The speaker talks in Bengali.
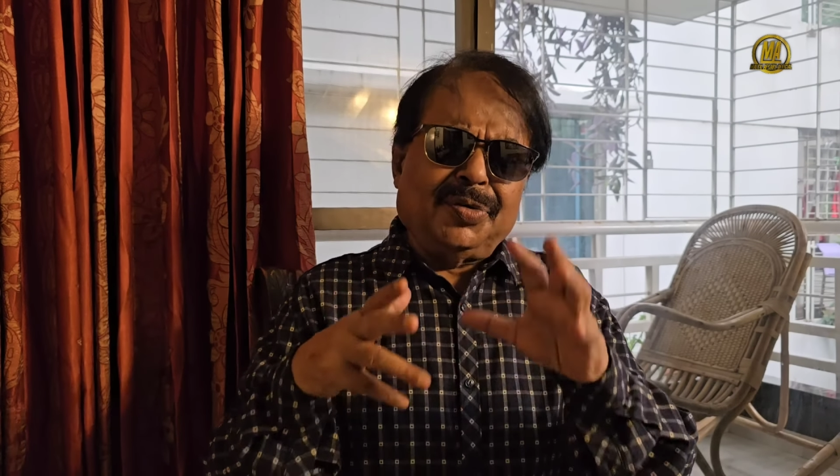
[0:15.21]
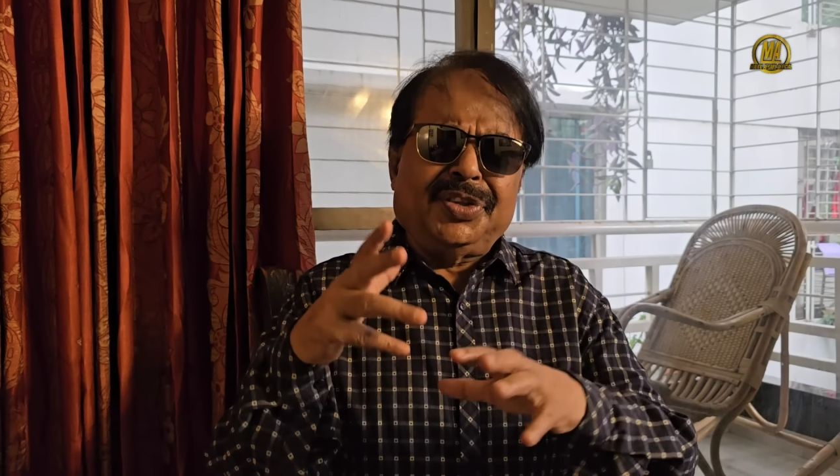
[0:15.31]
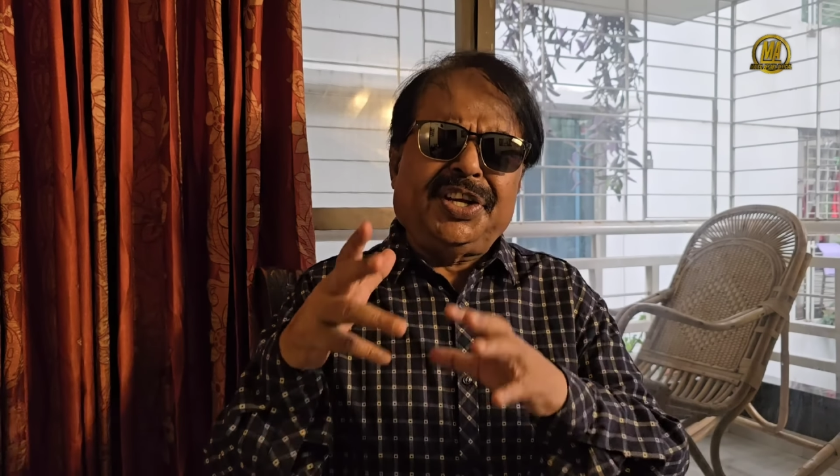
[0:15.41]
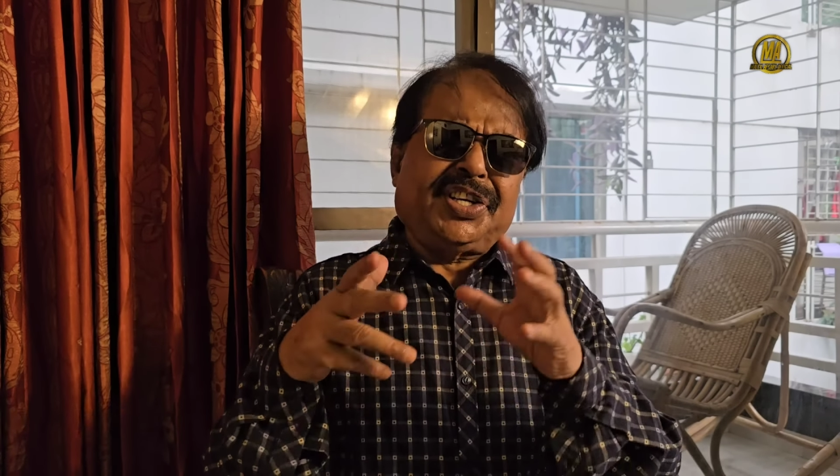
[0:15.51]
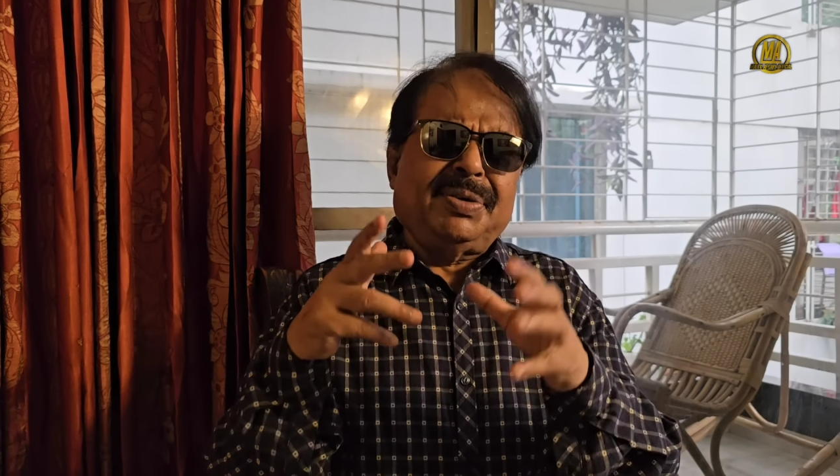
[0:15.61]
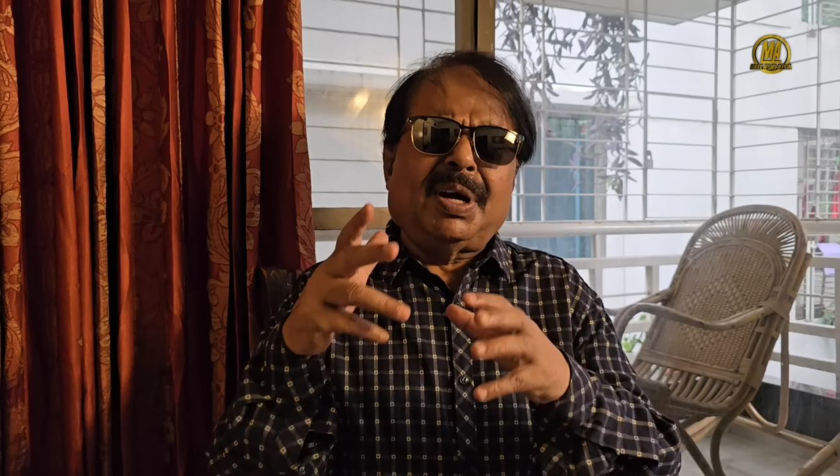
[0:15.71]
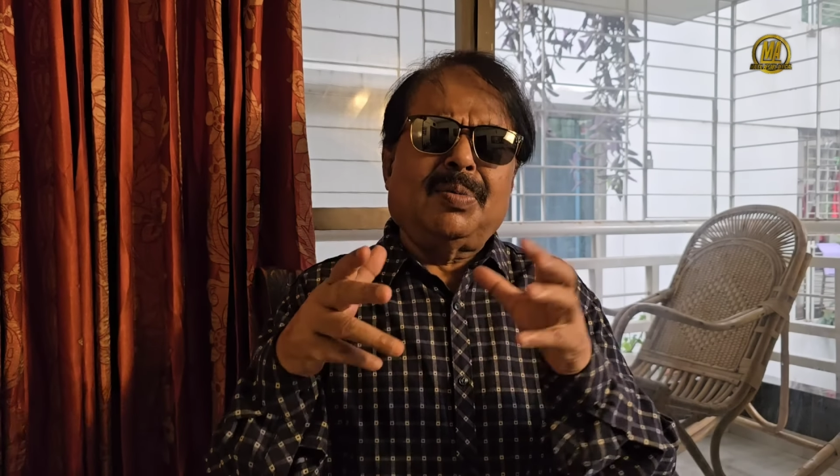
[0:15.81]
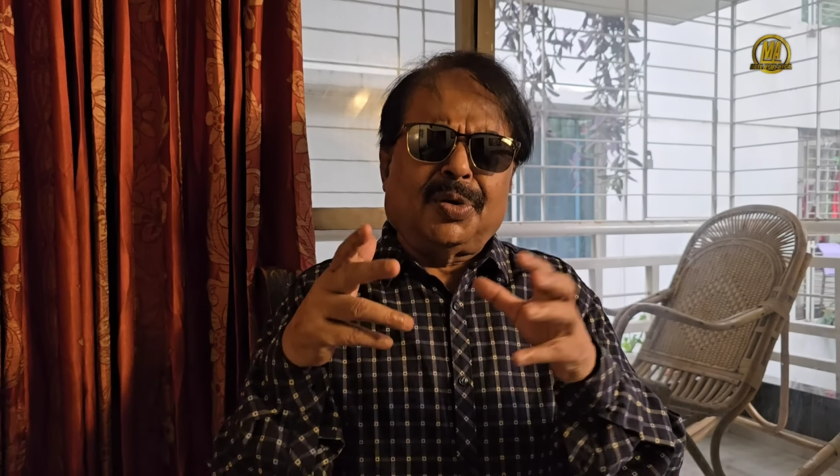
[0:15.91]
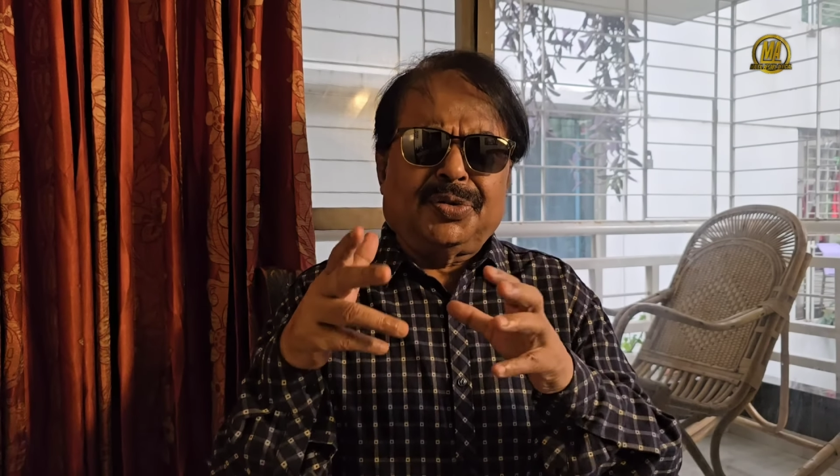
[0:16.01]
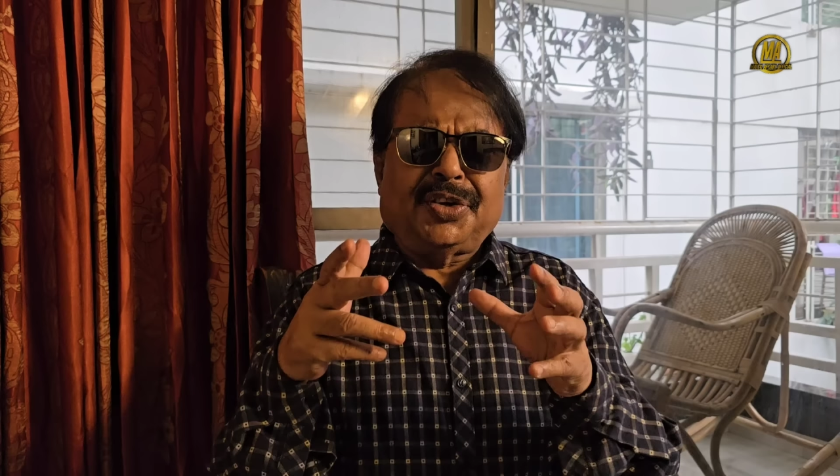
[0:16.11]
মধ্যেই
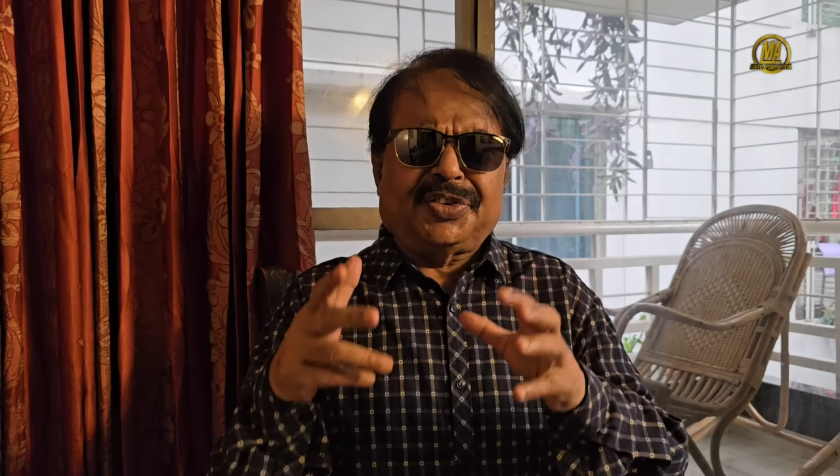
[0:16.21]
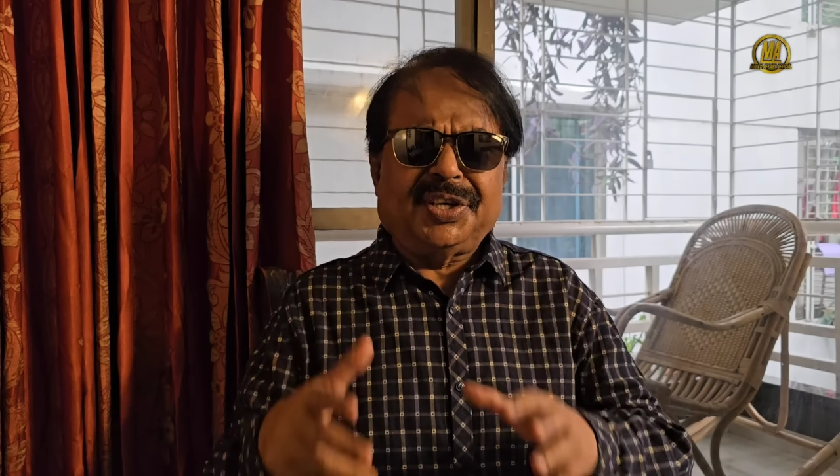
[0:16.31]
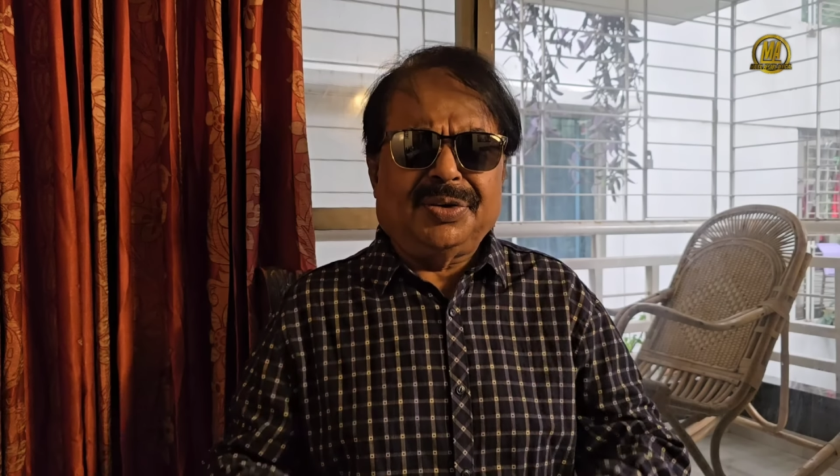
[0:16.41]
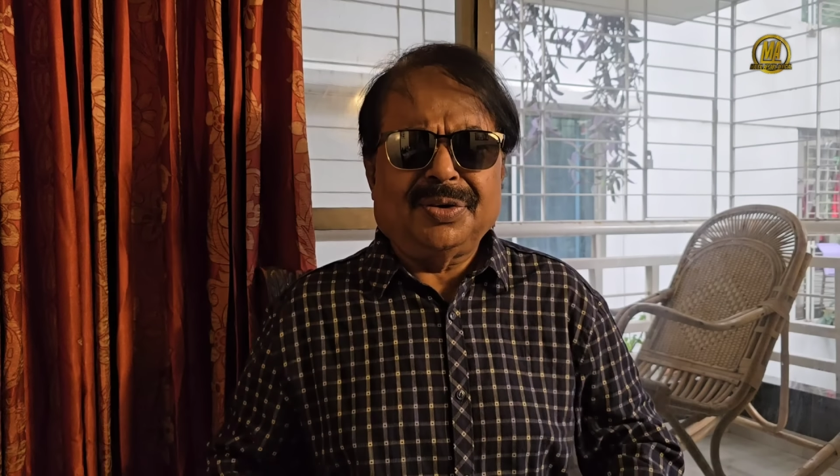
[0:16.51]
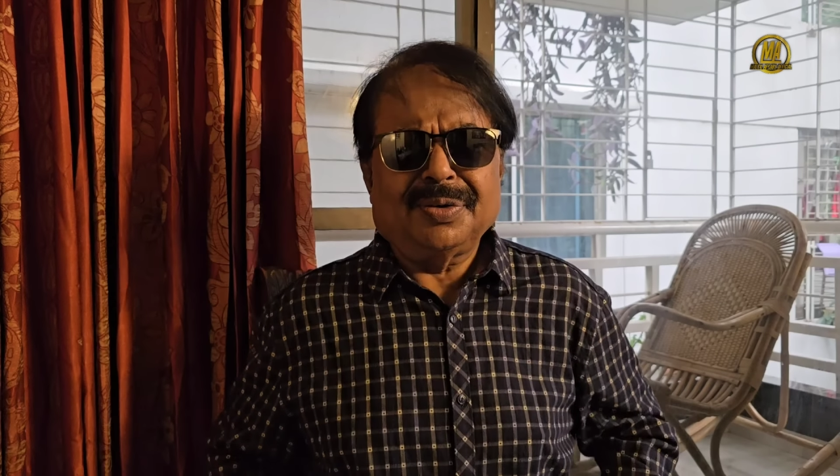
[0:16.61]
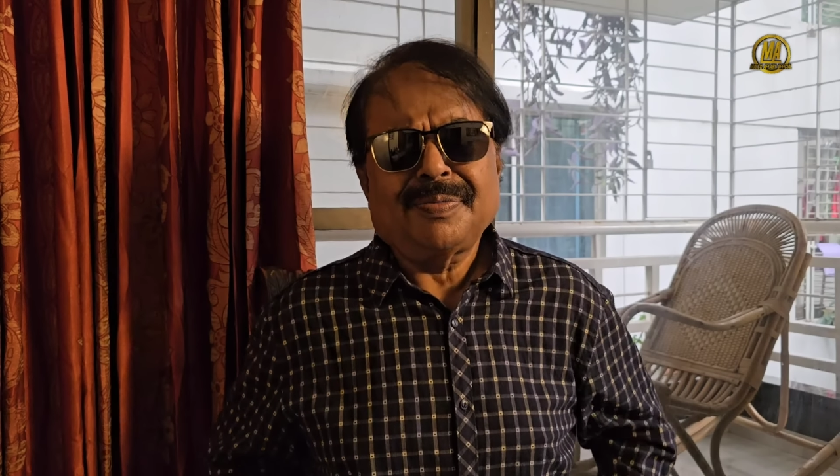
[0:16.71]
সীমাবদ্ধ ছিল